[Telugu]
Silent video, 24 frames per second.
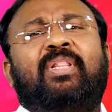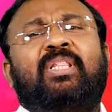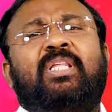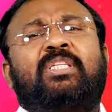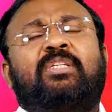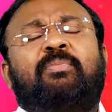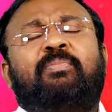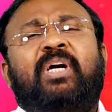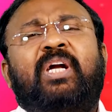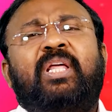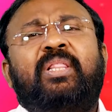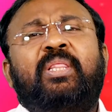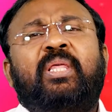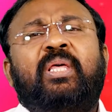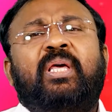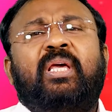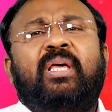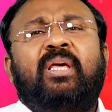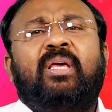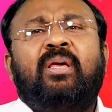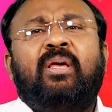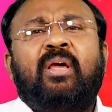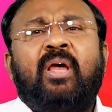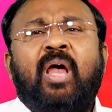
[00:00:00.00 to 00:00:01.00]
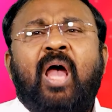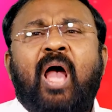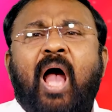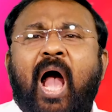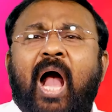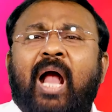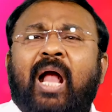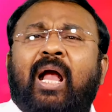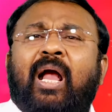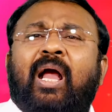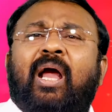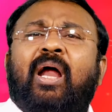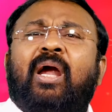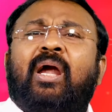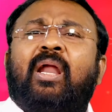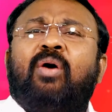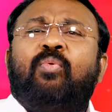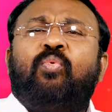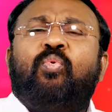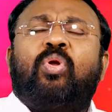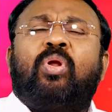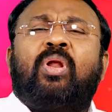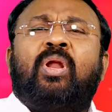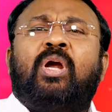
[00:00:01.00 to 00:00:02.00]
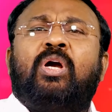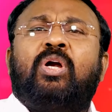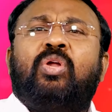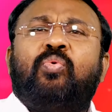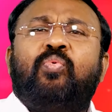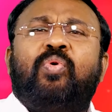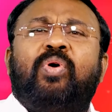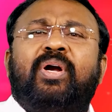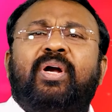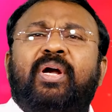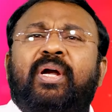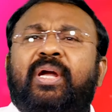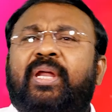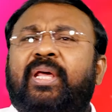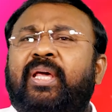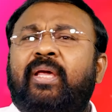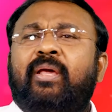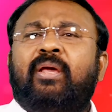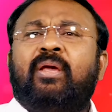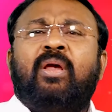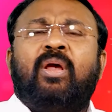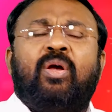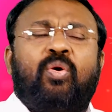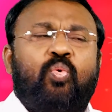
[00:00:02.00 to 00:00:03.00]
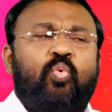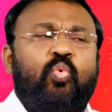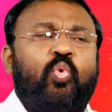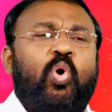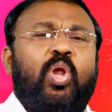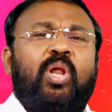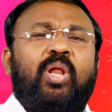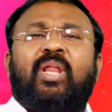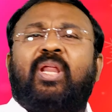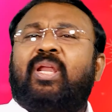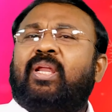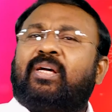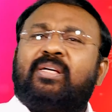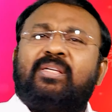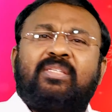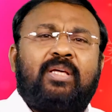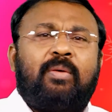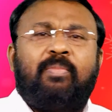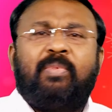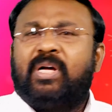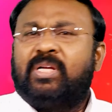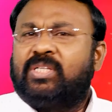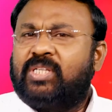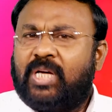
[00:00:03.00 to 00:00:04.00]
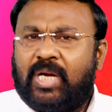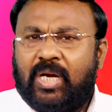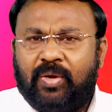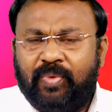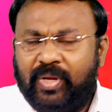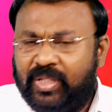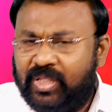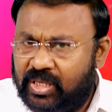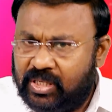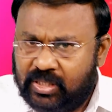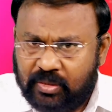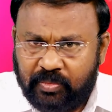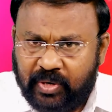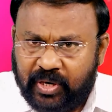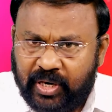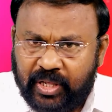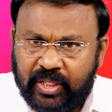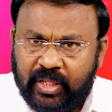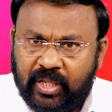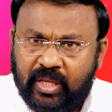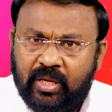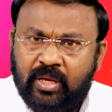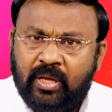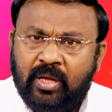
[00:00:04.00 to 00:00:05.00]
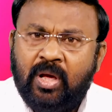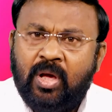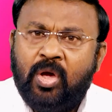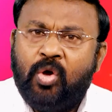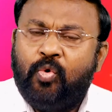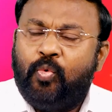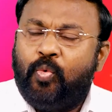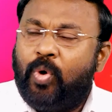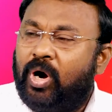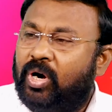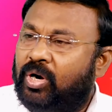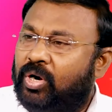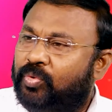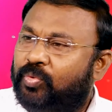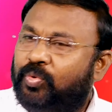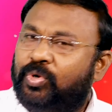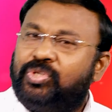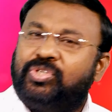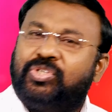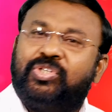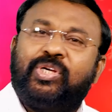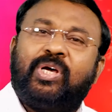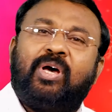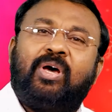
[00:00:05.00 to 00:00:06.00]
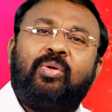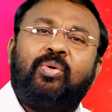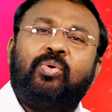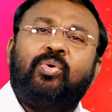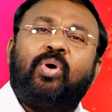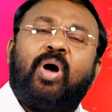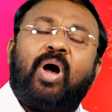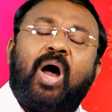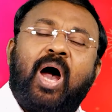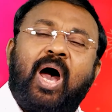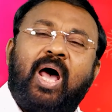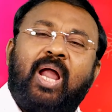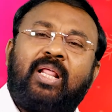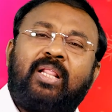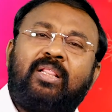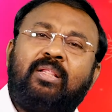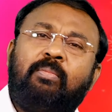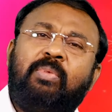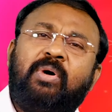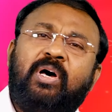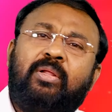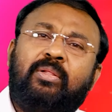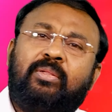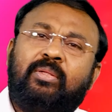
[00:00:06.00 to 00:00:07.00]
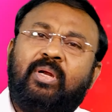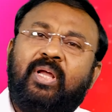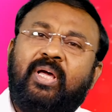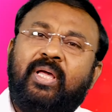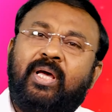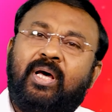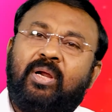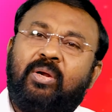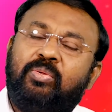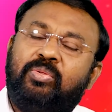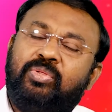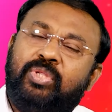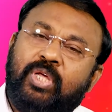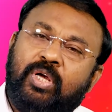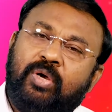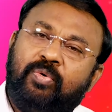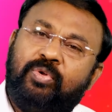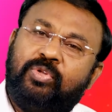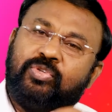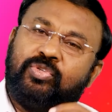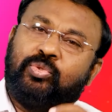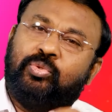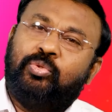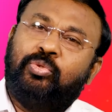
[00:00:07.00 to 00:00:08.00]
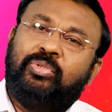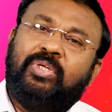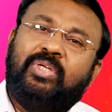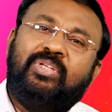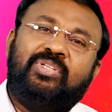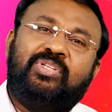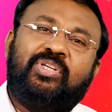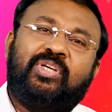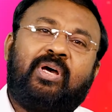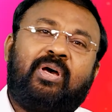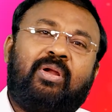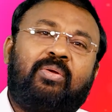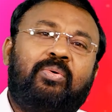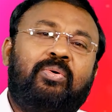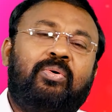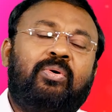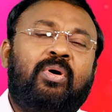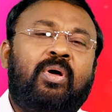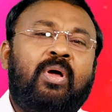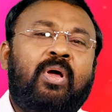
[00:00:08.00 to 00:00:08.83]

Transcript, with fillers: అందించబడింది అక్కడ ఉన్నటువంటి గొల్లలకు సమాచారం అందించబడింది వాళ్ళు వచ్చారు ఆనందభరితులయ్యారు దేవుని స్థుతించారు